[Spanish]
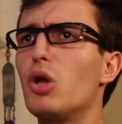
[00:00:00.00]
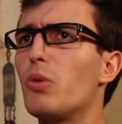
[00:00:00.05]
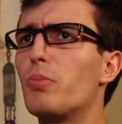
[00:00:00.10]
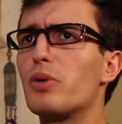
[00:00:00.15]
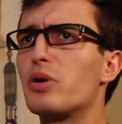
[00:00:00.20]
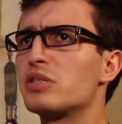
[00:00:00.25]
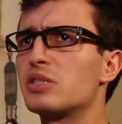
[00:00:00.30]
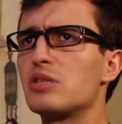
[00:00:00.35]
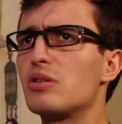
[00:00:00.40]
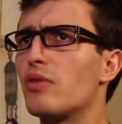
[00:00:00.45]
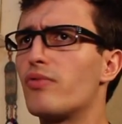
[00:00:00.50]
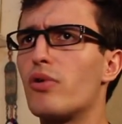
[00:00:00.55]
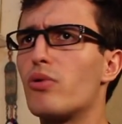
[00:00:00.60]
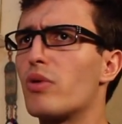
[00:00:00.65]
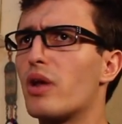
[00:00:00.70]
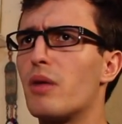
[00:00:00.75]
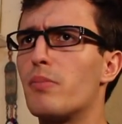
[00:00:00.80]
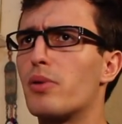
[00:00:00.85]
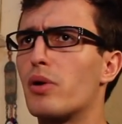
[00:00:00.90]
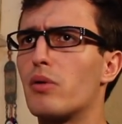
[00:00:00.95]
No, pero eso no fue
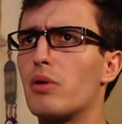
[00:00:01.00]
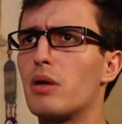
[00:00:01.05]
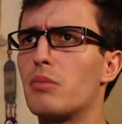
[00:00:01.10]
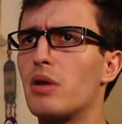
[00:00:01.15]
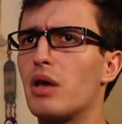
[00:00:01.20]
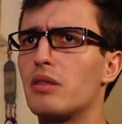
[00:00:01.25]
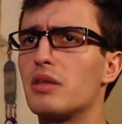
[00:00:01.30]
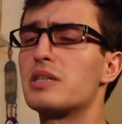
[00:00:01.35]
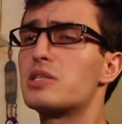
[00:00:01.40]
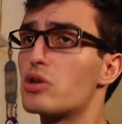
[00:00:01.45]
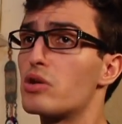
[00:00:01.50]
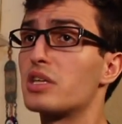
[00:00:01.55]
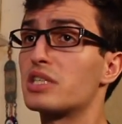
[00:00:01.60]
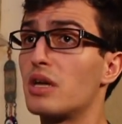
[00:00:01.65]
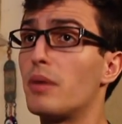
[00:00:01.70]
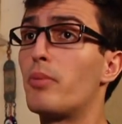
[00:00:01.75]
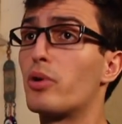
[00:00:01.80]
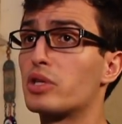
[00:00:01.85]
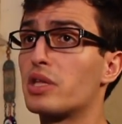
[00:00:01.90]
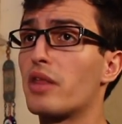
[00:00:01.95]
un gran problema. De hecho,
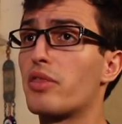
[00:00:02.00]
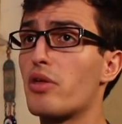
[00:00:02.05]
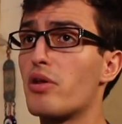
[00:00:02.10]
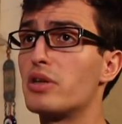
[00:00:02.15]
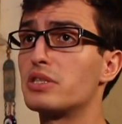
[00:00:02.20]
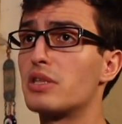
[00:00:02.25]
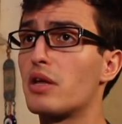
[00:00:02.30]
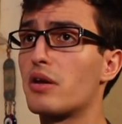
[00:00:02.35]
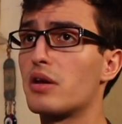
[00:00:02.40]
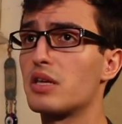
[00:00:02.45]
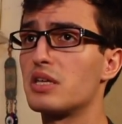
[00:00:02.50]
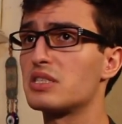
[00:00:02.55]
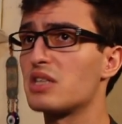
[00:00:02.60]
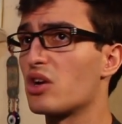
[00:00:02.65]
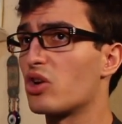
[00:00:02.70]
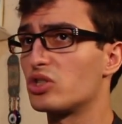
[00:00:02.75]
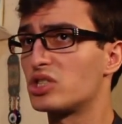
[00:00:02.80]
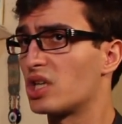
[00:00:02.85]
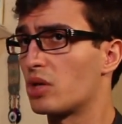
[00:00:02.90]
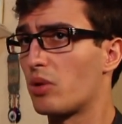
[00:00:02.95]
las aportaciones de Ricky
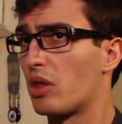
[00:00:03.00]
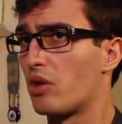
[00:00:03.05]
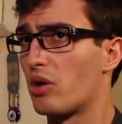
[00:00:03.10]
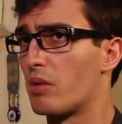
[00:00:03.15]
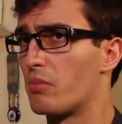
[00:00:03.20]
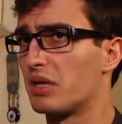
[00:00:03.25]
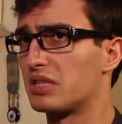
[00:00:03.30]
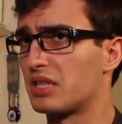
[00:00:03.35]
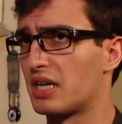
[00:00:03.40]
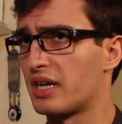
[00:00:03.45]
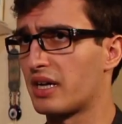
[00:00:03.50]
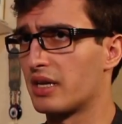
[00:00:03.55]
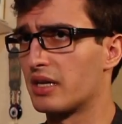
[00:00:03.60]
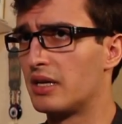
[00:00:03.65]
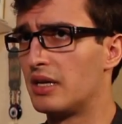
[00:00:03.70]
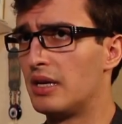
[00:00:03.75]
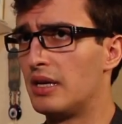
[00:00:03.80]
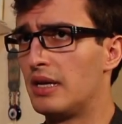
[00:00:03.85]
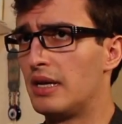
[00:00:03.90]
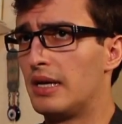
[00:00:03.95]
se han conservado en el
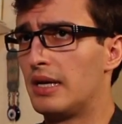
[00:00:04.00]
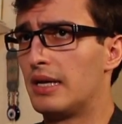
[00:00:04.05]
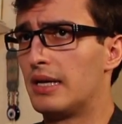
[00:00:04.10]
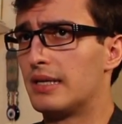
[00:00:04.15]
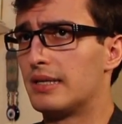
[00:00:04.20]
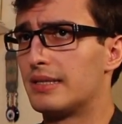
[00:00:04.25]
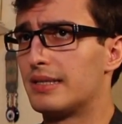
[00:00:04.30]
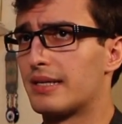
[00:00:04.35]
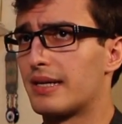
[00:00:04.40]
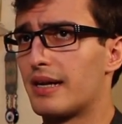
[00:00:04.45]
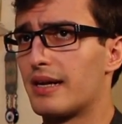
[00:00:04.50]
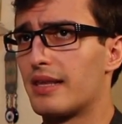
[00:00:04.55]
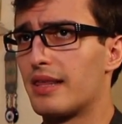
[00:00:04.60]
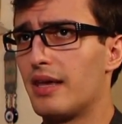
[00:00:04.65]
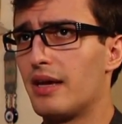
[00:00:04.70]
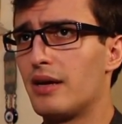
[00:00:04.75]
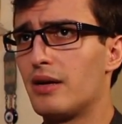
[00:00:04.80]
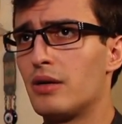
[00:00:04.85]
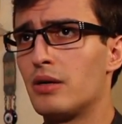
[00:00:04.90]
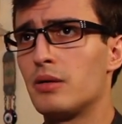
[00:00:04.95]
metraje en
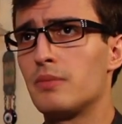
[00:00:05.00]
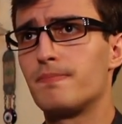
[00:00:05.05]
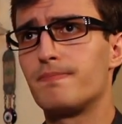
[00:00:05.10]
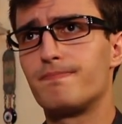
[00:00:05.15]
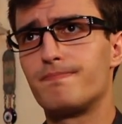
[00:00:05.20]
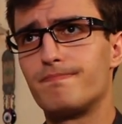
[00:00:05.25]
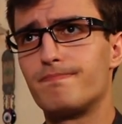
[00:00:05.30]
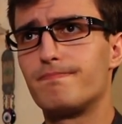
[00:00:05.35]
realidad,